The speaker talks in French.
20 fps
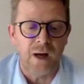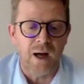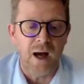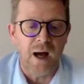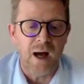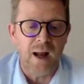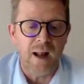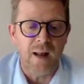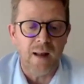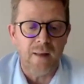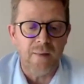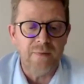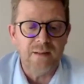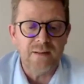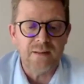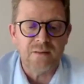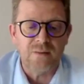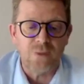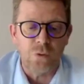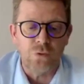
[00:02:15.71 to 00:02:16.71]
à la
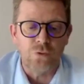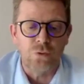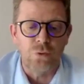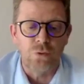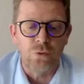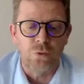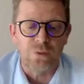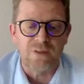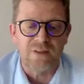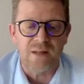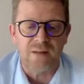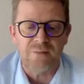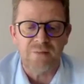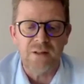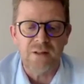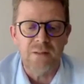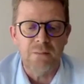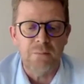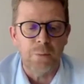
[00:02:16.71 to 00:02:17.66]
naissance ou au cours de sa vie elle ne